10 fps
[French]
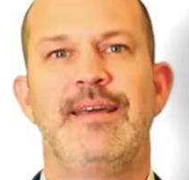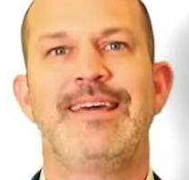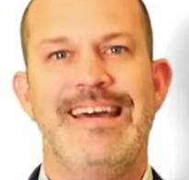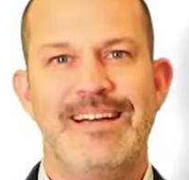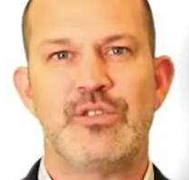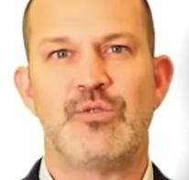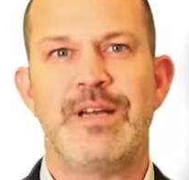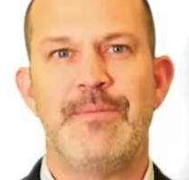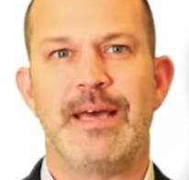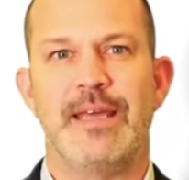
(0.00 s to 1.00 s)
Quels sont
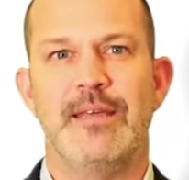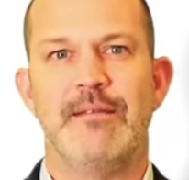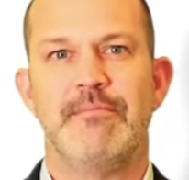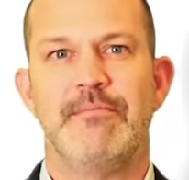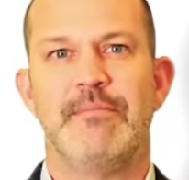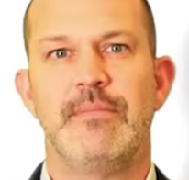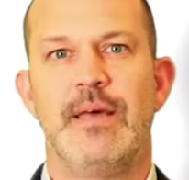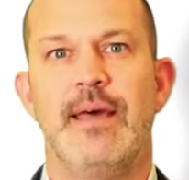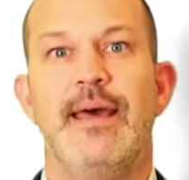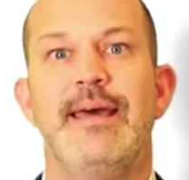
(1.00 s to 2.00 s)
les prix
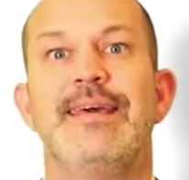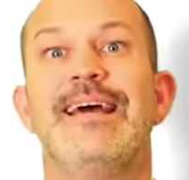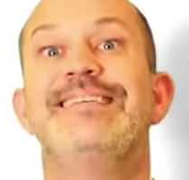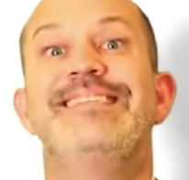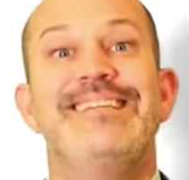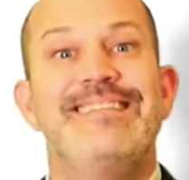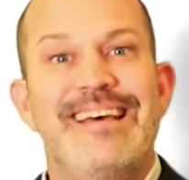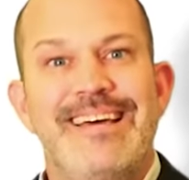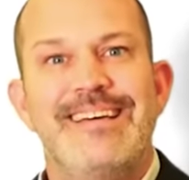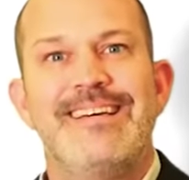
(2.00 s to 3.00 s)
Quels
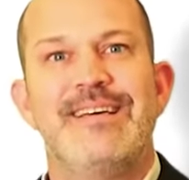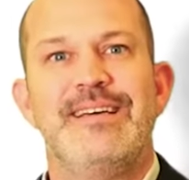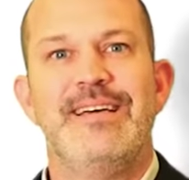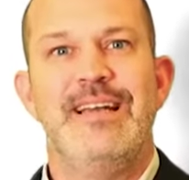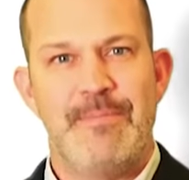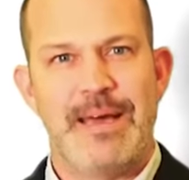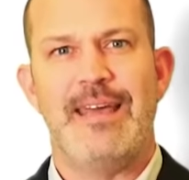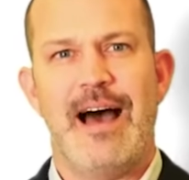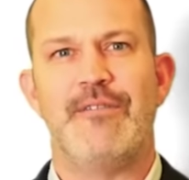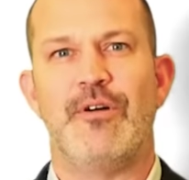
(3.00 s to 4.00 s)
étaient les prix
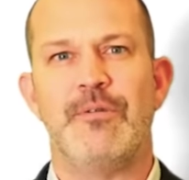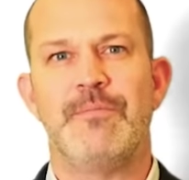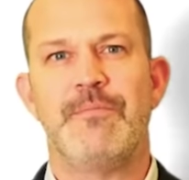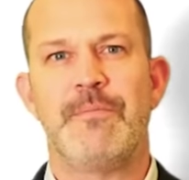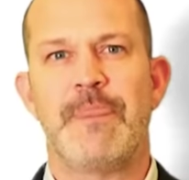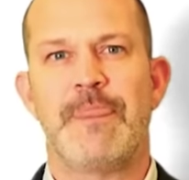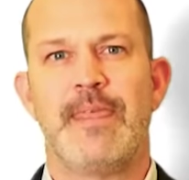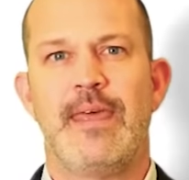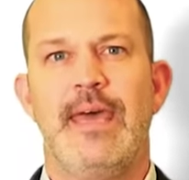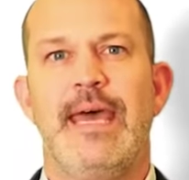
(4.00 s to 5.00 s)
avant
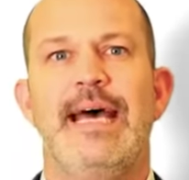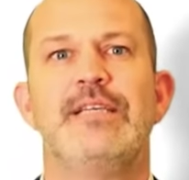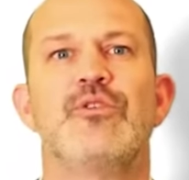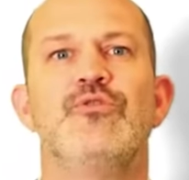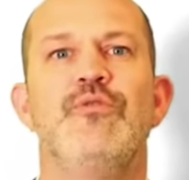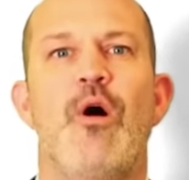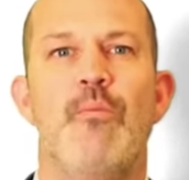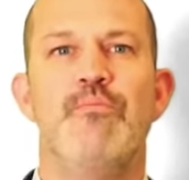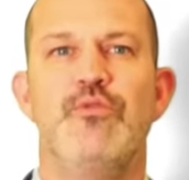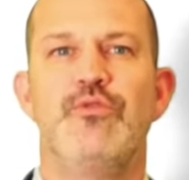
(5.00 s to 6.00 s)
Est-ce que tu es en
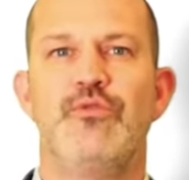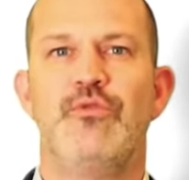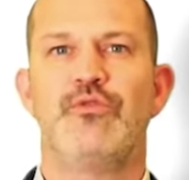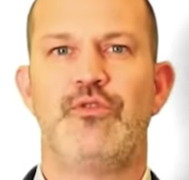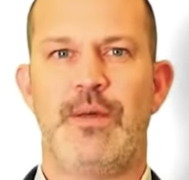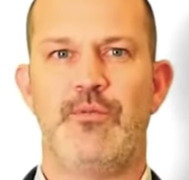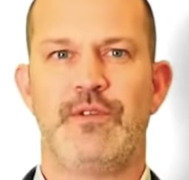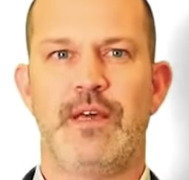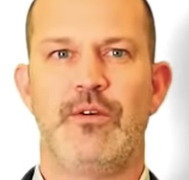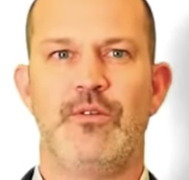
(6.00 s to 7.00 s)
mesure de
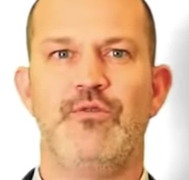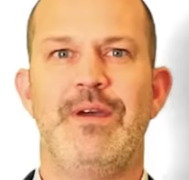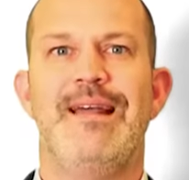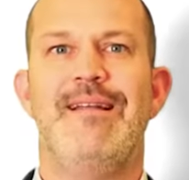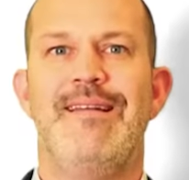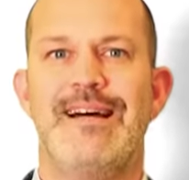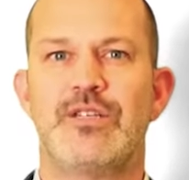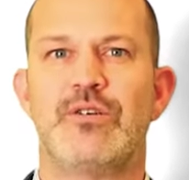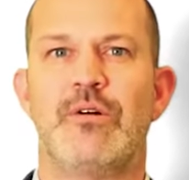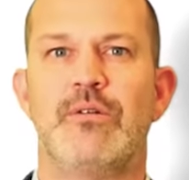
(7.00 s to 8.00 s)
démontrer que tu es
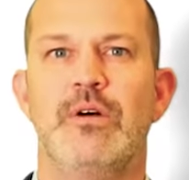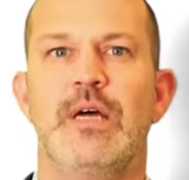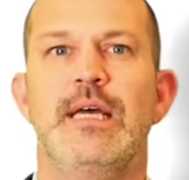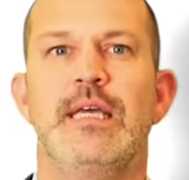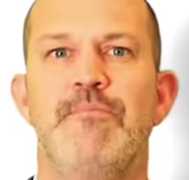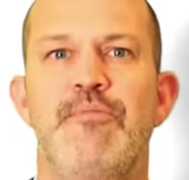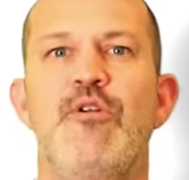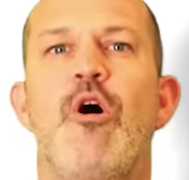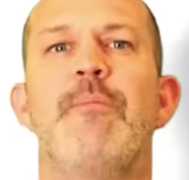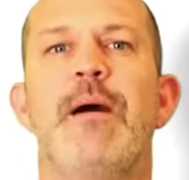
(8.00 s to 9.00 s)
l'agent qui peut
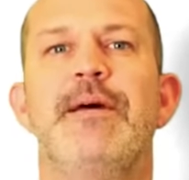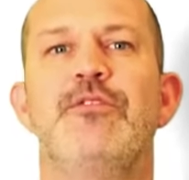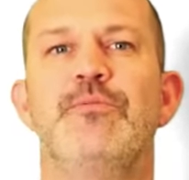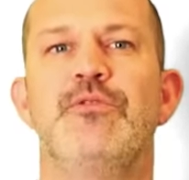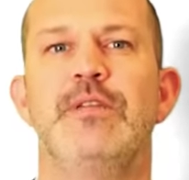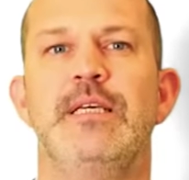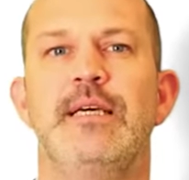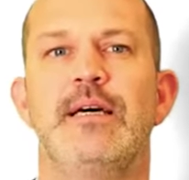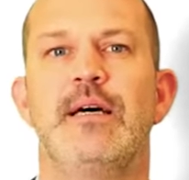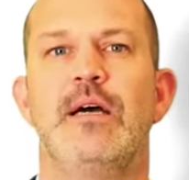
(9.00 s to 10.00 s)
leur permettre
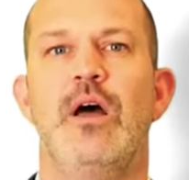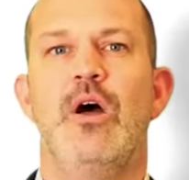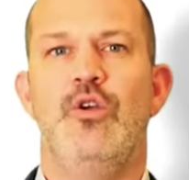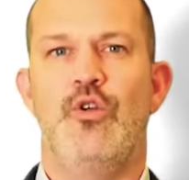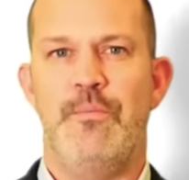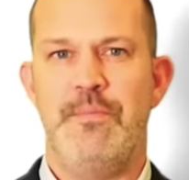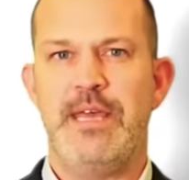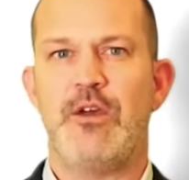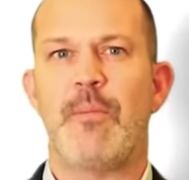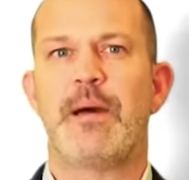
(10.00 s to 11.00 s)
d'obtenir le
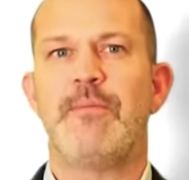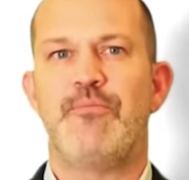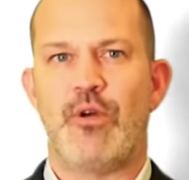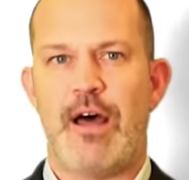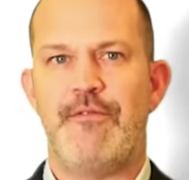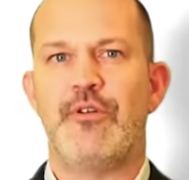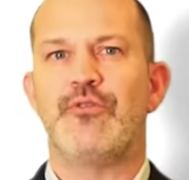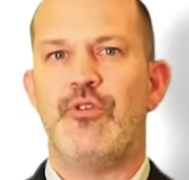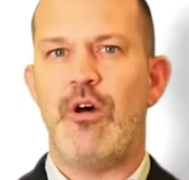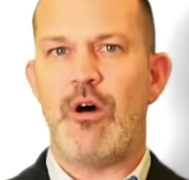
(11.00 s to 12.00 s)
meilleur prix pour la vente
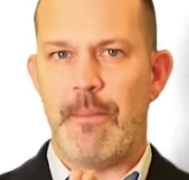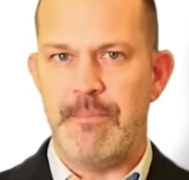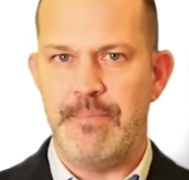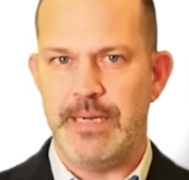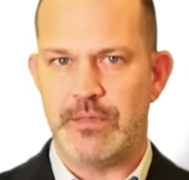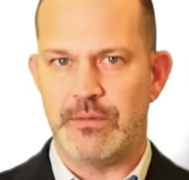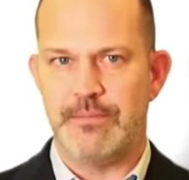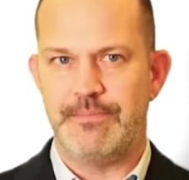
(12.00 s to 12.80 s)
de leur maison